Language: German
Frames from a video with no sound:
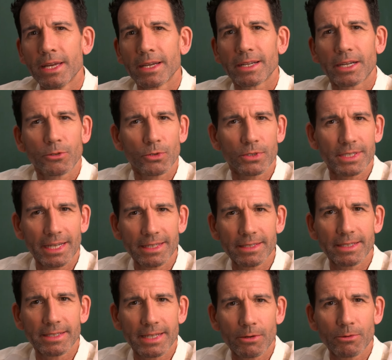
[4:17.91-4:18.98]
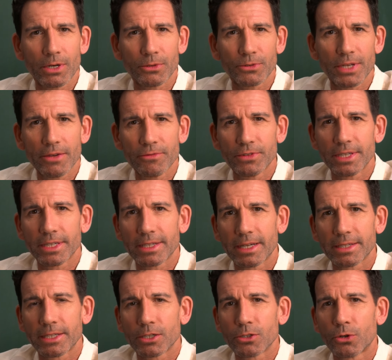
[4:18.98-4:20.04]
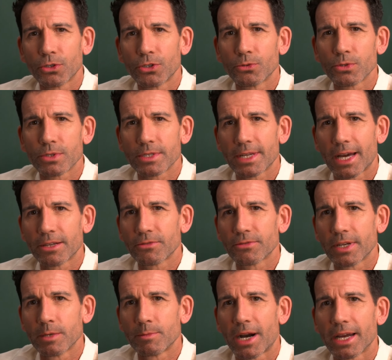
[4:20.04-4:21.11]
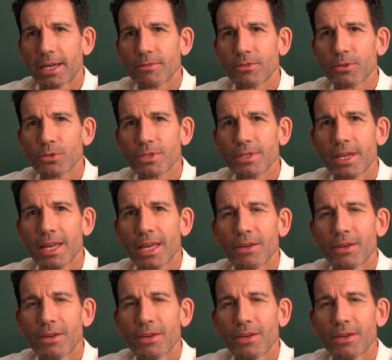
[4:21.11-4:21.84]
kann nur dann die Dauer und Heftigkeit der Keuchhustenanfälle beeinflussen,